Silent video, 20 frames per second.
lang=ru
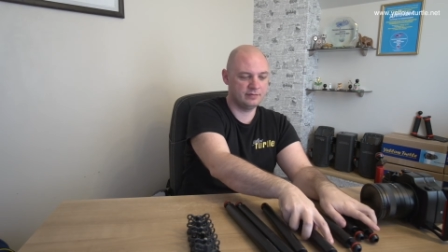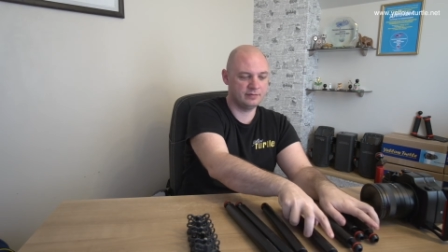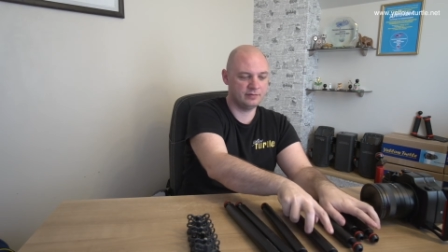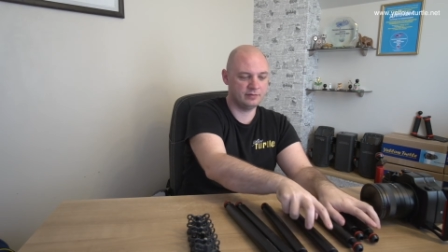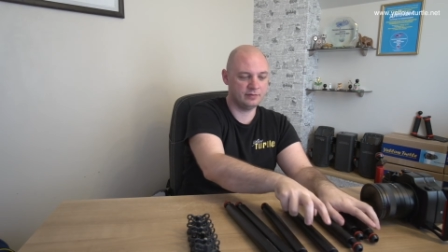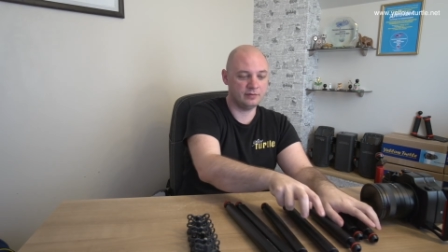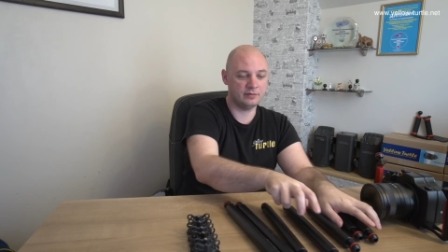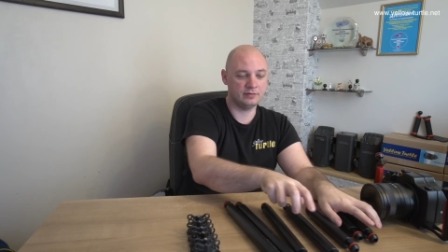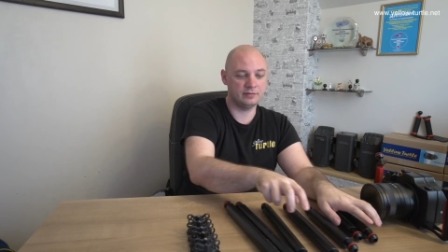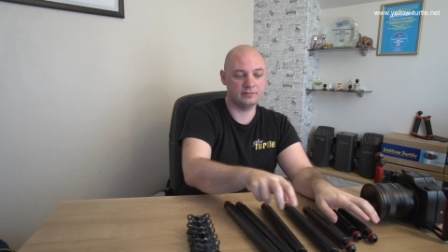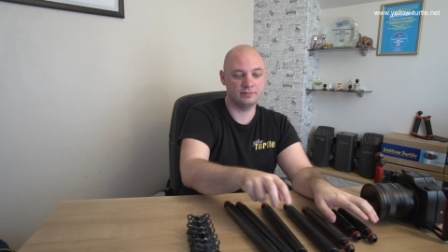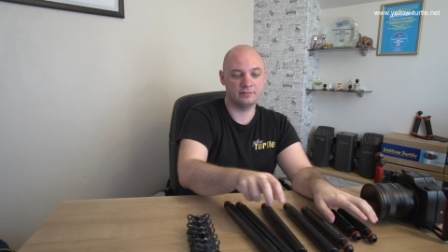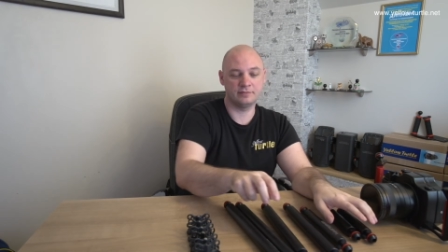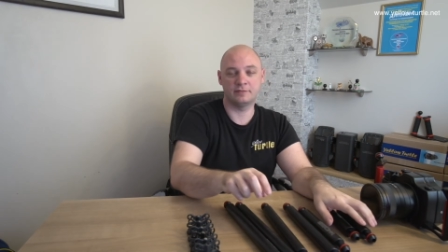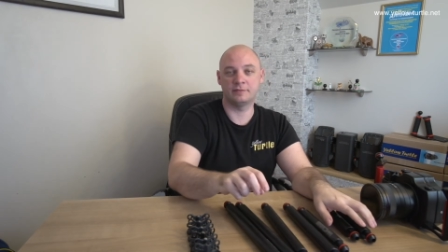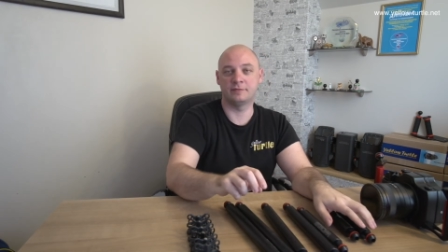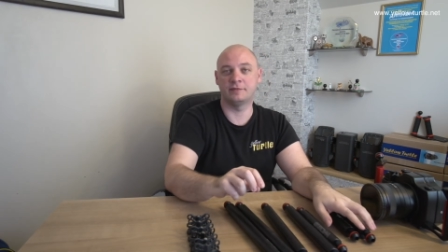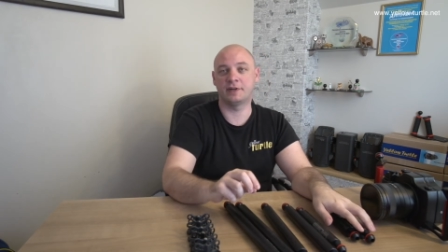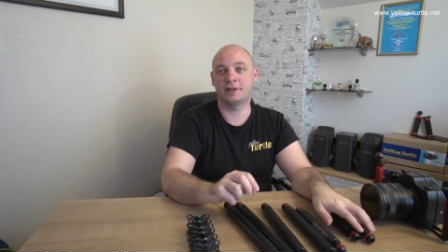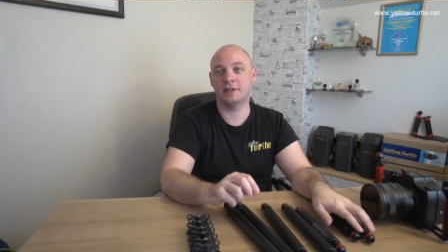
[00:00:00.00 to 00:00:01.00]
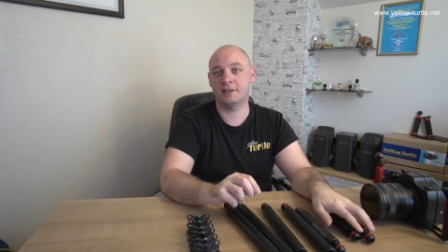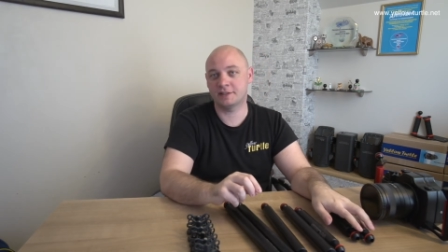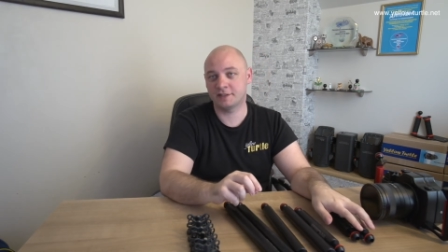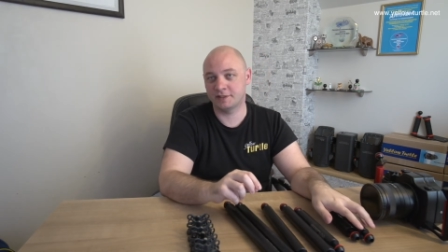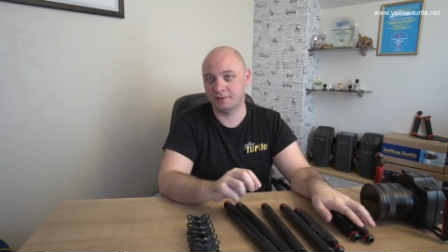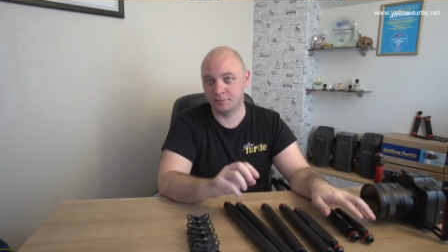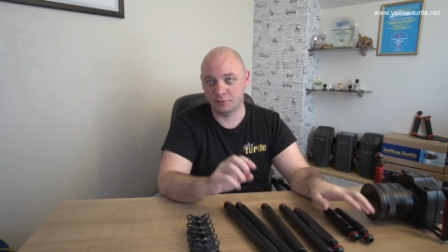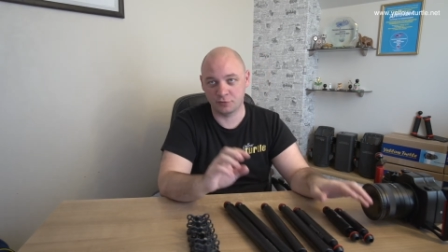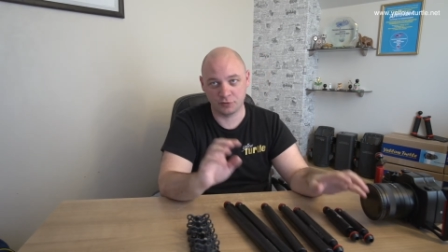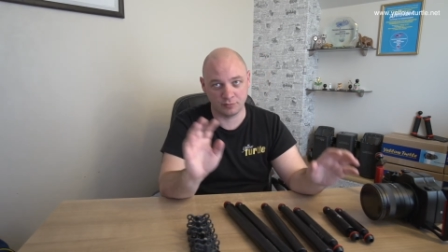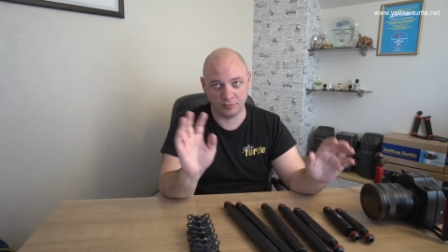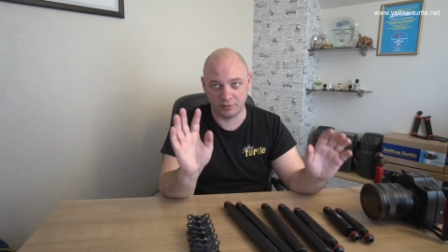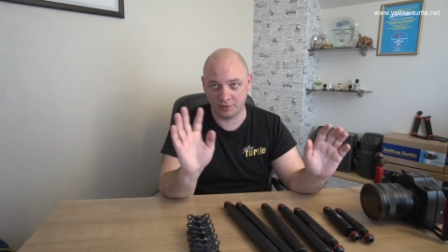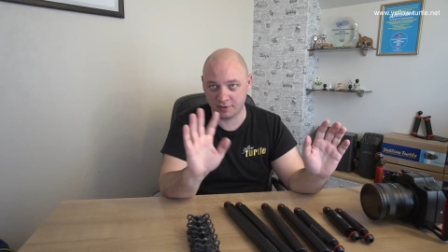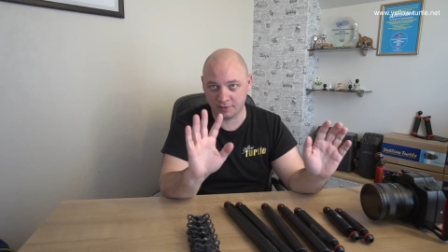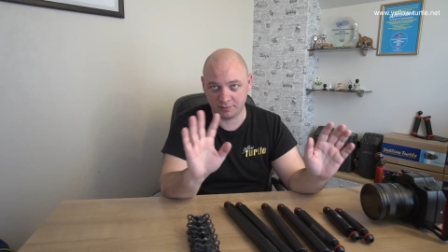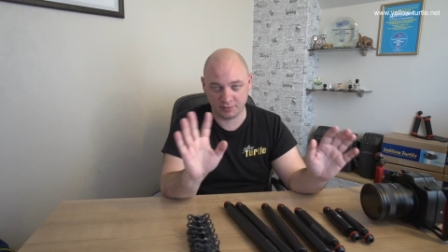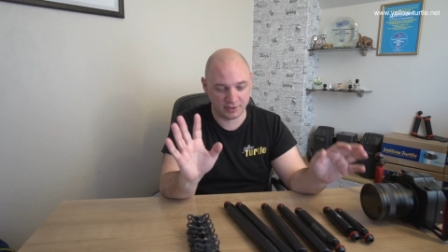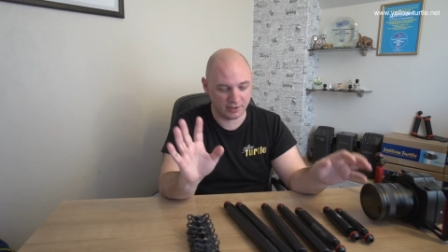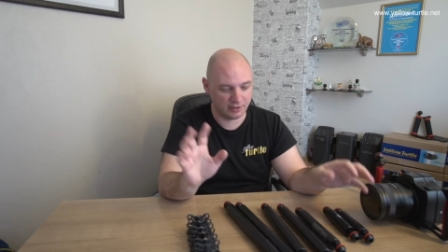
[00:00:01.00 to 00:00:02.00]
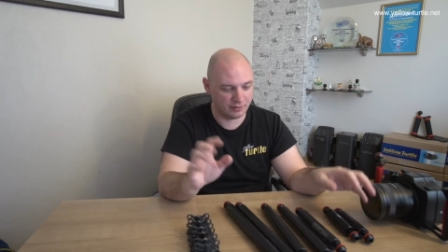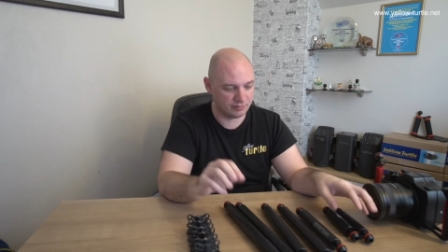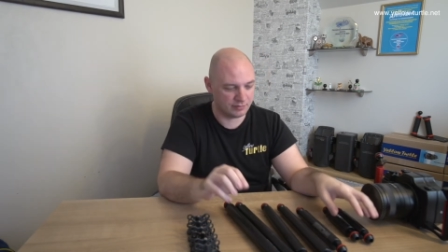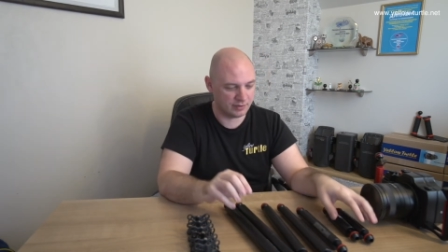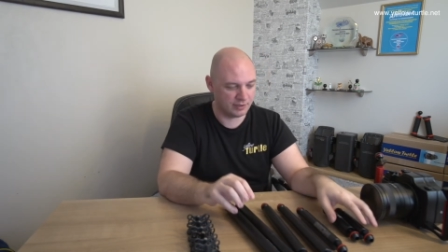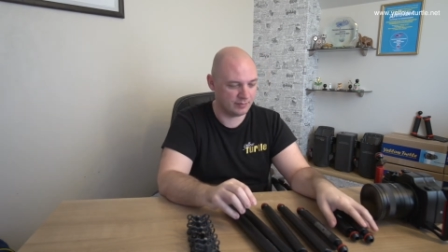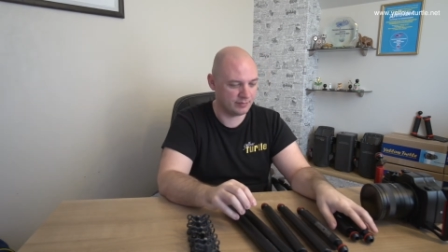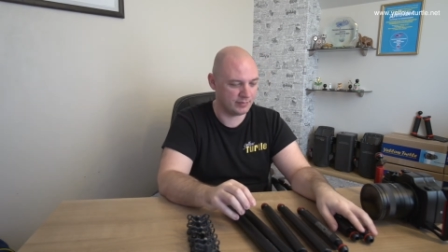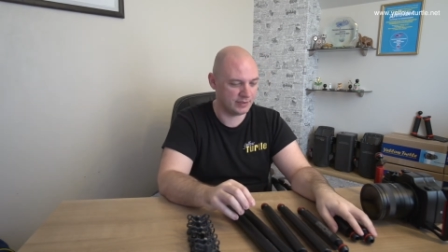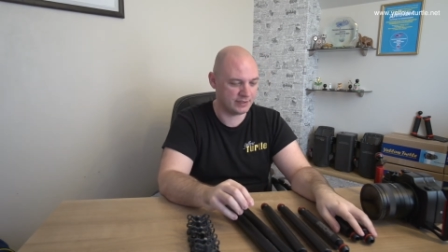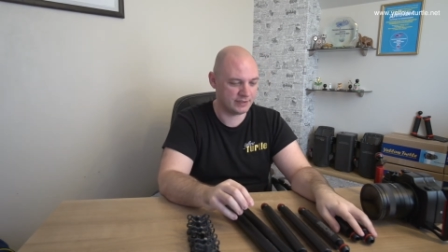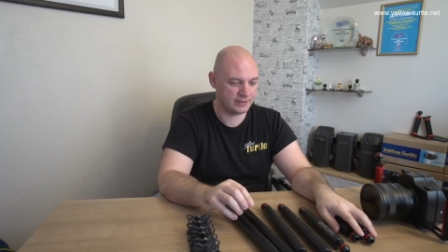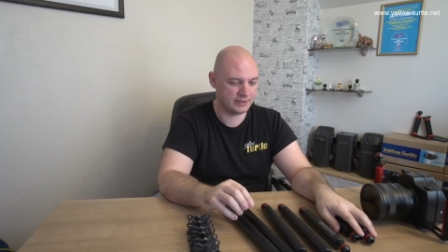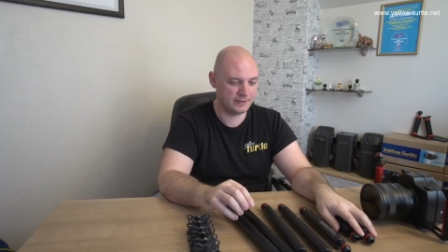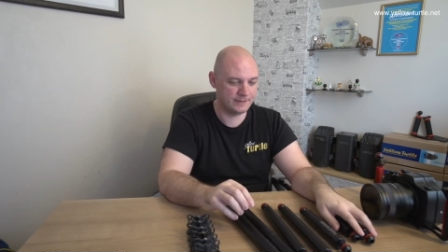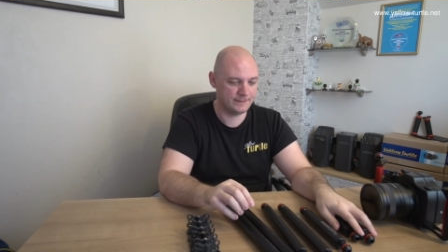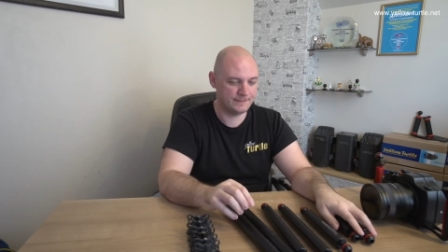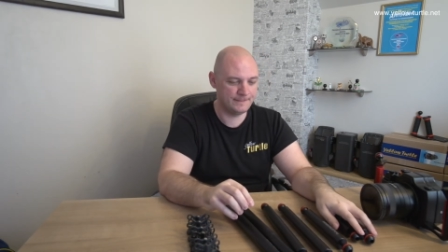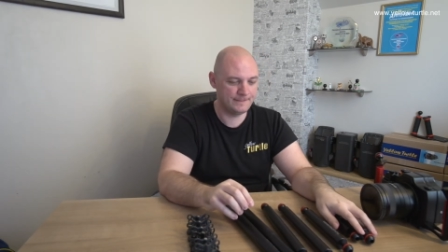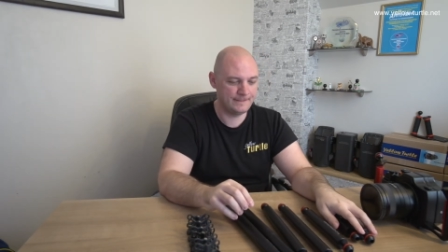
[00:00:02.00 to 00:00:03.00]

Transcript: Но вариаций может быть абсолютная масса.